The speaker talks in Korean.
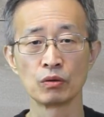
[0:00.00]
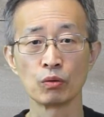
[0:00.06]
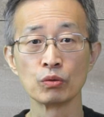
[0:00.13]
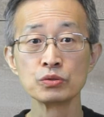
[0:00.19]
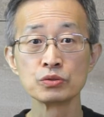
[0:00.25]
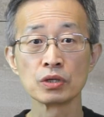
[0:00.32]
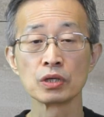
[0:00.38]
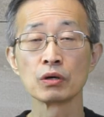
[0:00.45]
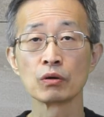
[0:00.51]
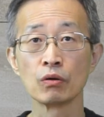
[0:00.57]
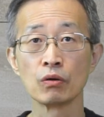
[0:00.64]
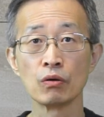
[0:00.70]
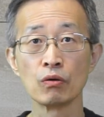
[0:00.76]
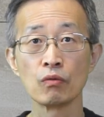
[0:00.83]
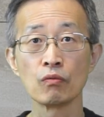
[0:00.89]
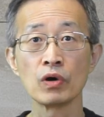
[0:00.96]

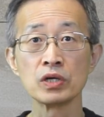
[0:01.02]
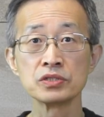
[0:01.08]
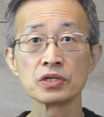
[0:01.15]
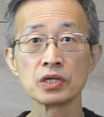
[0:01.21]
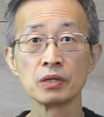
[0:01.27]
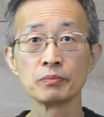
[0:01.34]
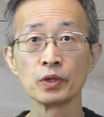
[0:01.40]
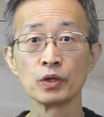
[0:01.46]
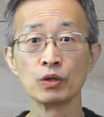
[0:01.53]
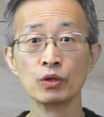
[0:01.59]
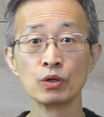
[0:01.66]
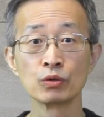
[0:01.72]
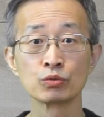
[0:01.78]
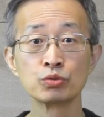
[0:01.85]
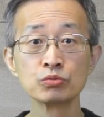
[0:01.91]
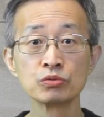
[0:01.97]
온전하고 완전하며
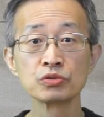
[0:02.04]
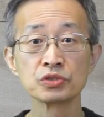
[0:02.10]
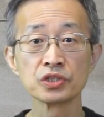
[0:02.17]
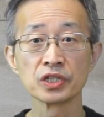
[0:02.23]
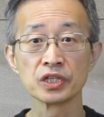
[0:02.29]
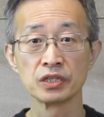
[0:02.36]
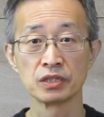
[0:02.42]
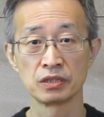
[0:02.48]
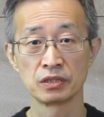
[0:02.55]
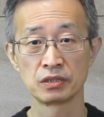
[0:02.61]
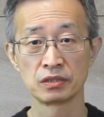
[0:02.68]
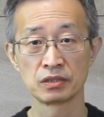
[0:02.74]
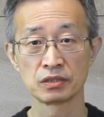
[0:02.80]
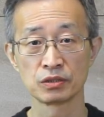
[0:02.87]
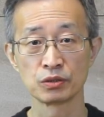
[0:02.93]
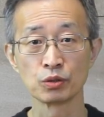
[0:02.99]
궁극적인,
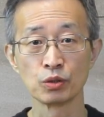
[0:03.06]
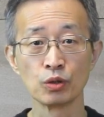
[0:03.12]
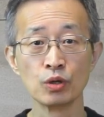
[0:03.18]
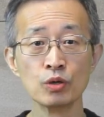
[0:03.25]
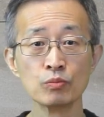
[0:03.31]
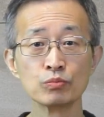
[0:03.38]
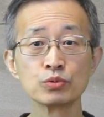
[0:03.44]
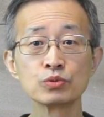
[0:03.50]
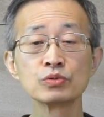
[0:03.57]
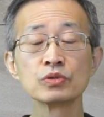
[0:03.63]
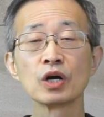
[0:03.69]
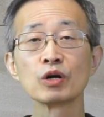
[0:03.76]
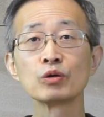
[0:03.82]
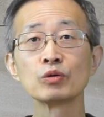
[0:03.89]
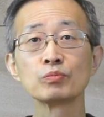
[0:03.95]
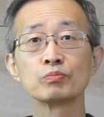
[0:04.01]
그리고
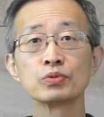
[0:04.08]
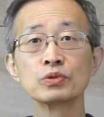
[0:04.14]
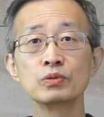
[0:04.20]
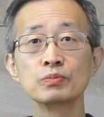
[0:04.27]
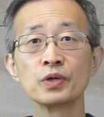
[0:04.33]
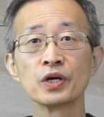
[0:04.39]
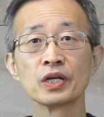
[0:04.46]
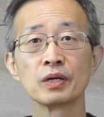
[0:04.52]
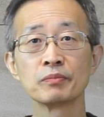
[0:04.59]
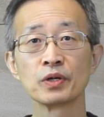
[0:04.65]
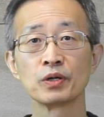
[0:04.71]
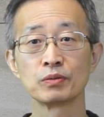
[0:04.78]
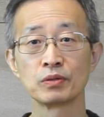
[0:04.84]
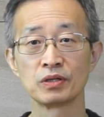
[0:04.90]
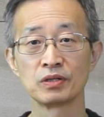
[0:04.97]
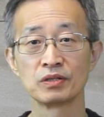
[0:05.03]
무궁하고
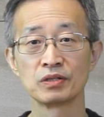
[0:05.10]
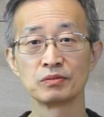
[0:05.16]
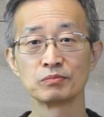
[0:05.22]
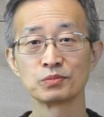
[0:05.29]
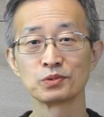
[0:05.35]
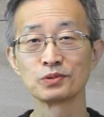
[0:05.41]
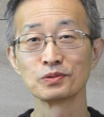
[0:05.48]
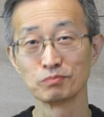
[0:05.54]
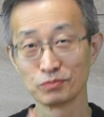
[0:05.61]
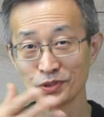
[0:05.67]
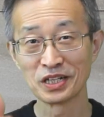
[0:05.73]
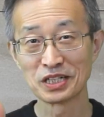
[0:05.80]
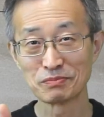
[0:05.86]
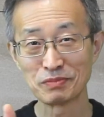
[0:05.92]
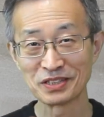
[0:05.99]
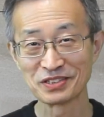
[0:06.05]
불변하며
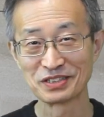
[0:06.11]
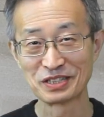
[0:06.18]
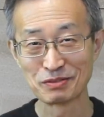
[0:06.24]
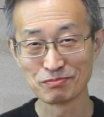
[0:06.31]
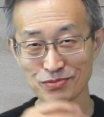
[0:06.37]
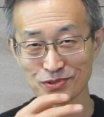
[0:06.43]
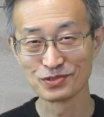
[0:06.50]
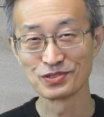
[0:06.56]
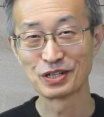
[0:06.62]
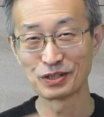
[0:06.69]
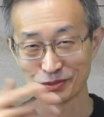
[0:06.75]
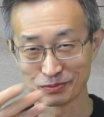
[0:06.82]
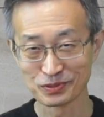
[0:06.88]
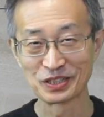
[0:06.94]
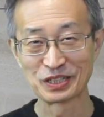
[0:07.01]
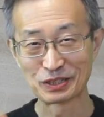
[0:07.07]
무한이 빠졌네요.
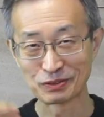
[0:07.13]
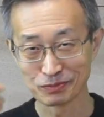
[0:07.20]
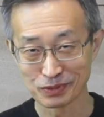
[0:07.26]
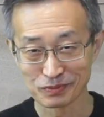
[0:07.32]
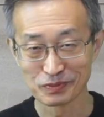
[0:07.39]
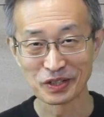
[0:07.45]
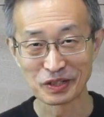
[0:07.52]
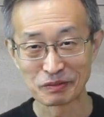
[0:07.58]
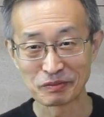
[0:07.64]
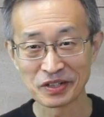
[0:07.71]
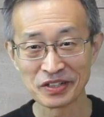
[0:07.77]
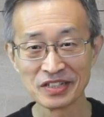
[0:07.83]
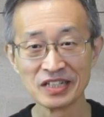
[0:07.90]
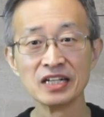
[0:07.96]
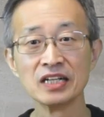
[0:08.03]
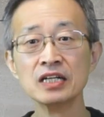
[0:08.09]
무궁하고 무한하고
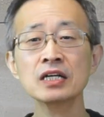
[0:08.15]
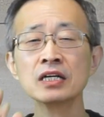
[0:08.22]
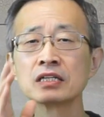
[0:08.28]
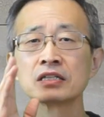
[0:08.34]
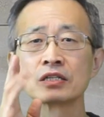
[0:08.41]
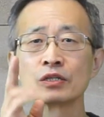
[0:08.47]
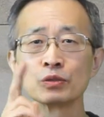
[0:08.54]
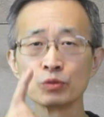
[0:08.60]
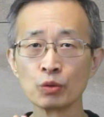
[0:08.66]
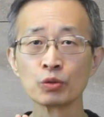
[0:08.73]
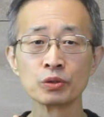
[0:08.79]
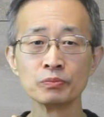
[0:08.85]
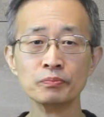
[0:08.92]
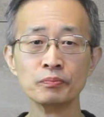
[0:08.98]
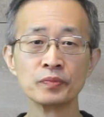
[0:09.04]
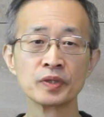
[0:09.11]
불변하며, 예, 그런
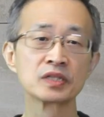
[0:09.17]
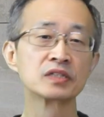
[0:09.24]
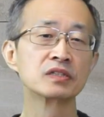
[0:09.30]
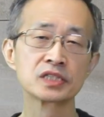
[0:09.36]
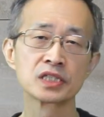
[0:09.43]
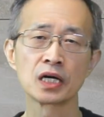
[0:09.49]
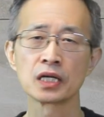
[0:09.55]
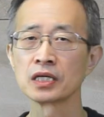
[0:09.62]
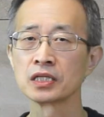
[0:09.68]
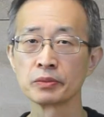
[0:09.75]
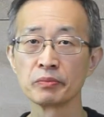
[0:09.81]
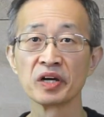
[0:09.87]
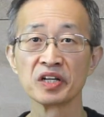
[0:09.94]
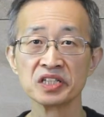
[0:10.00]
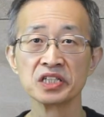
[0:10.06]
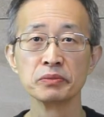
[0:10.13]
오름, 그것이
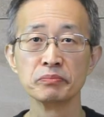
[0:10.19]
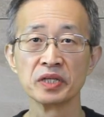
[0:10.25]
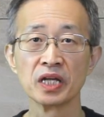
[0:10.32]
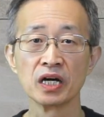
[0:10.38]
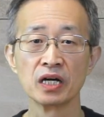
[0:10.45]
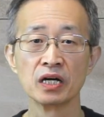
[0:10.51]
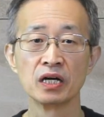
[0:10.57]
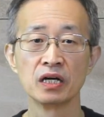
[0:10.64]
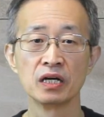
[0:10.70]
하나님의 의입니다.